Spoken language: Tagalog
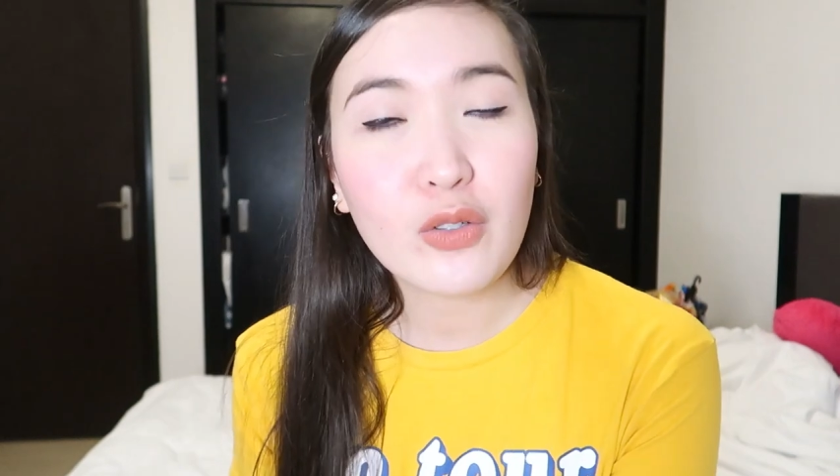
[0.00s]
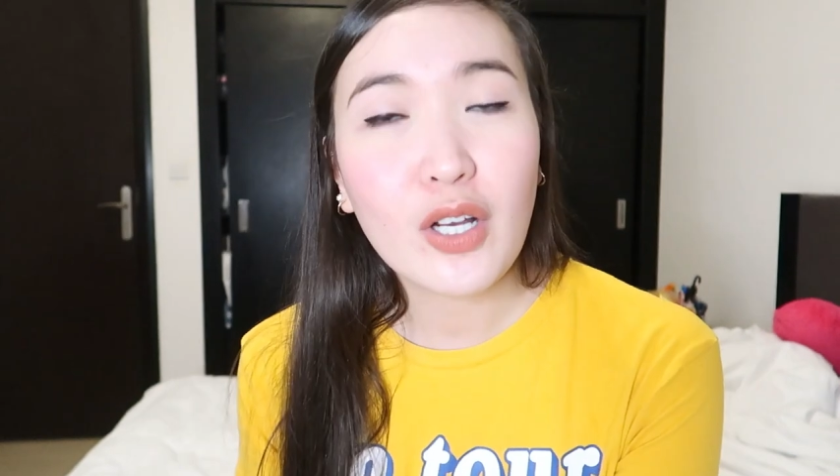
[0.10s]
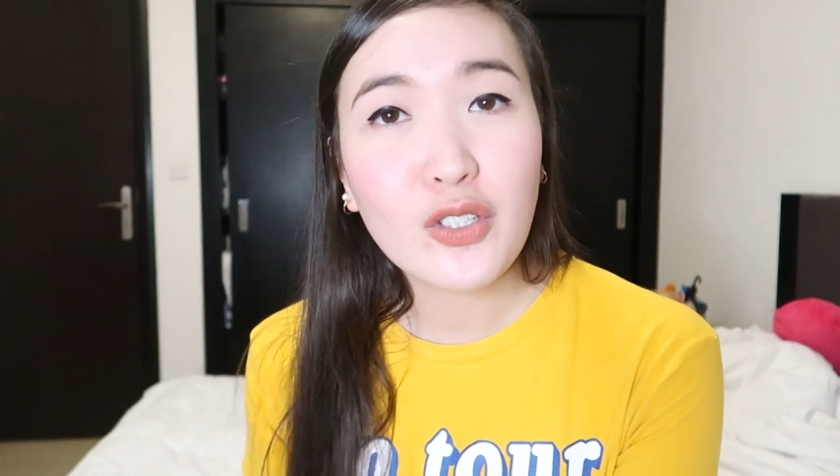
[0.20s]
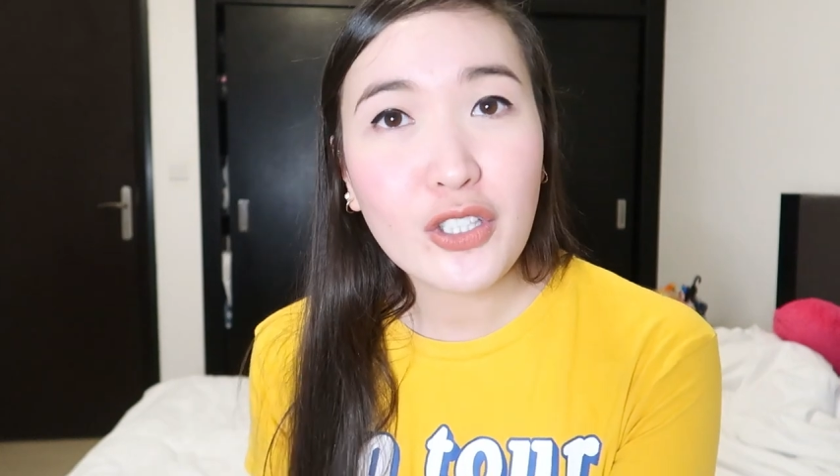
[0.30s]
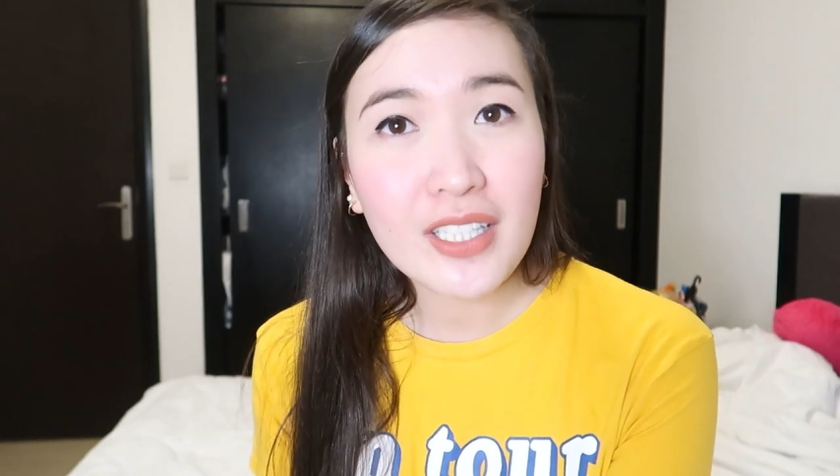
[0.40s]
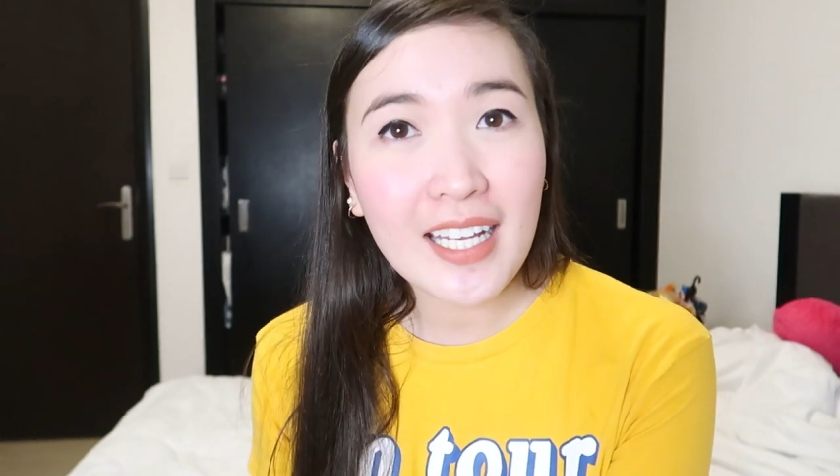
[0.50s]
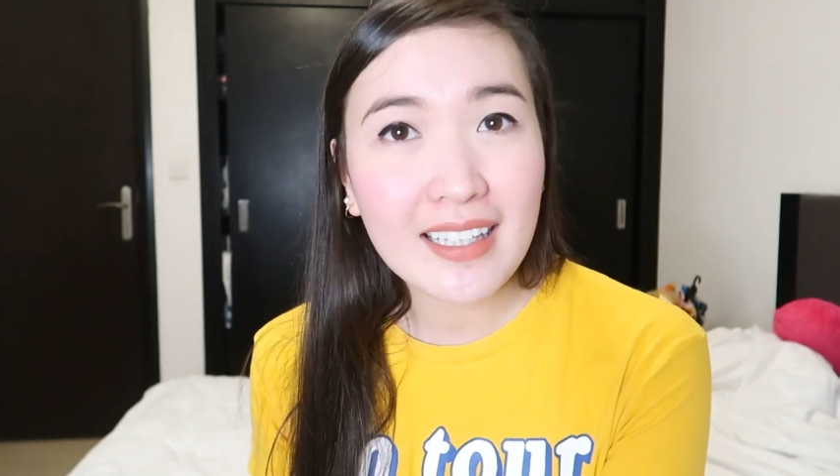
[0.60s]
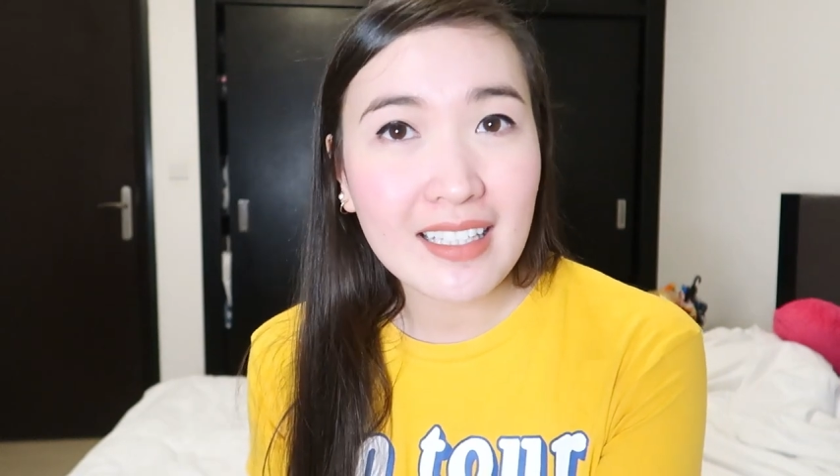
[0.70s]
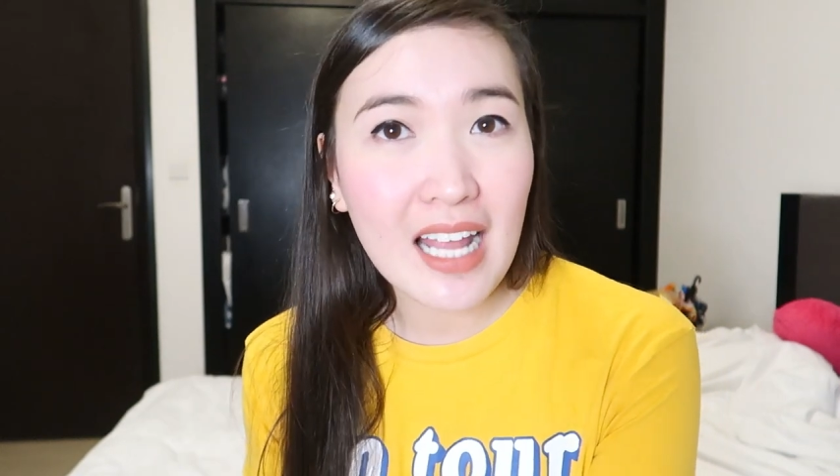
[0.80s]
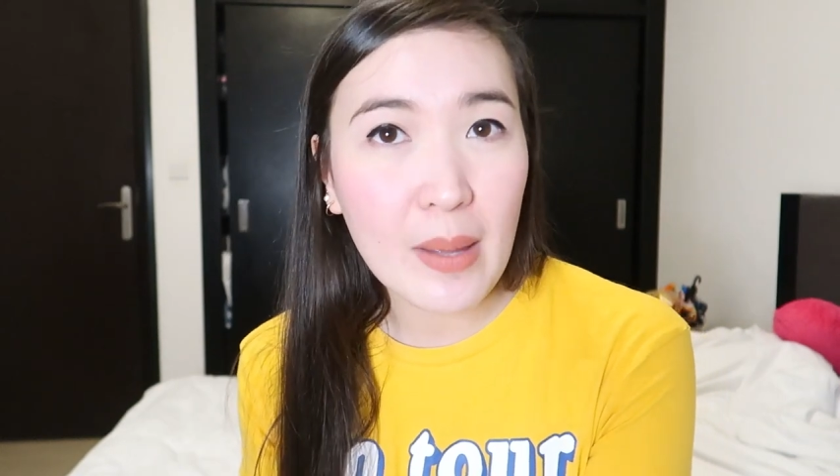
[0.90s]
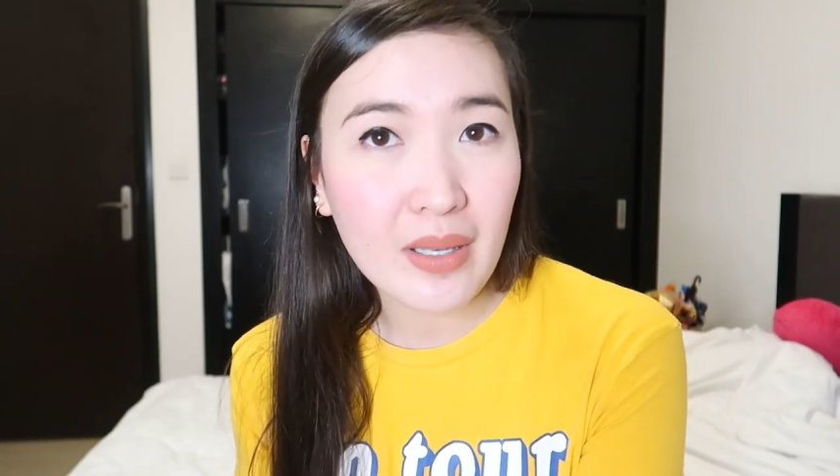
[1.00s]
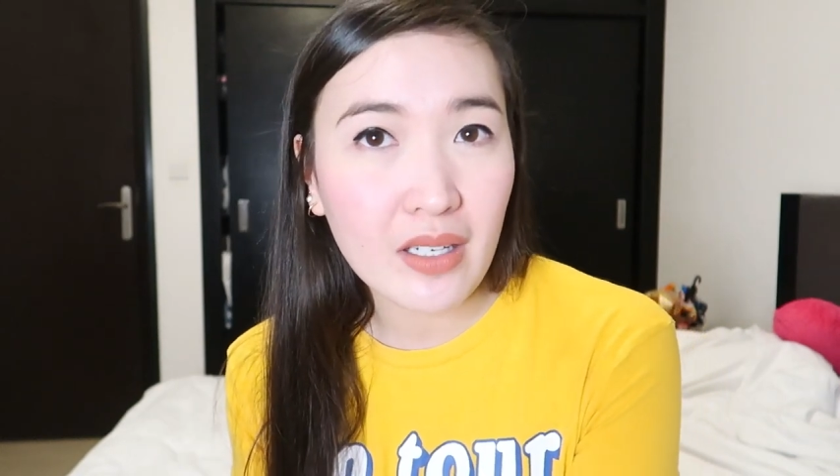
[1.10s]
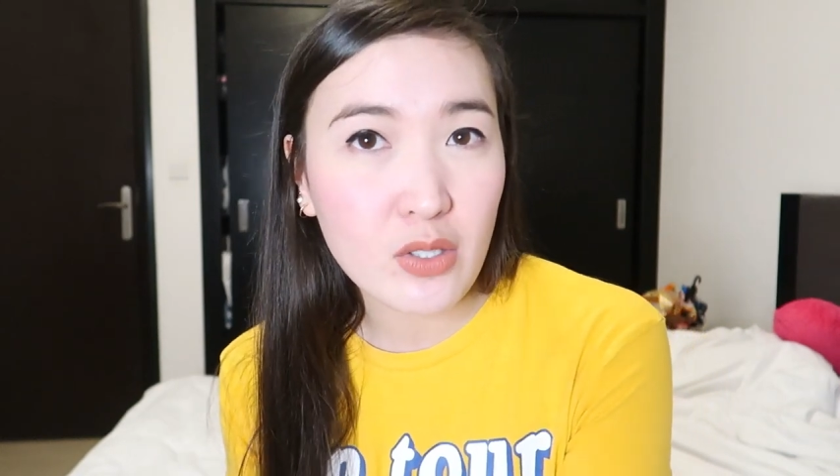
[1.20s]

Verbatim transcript: Kung ano yung nakita naming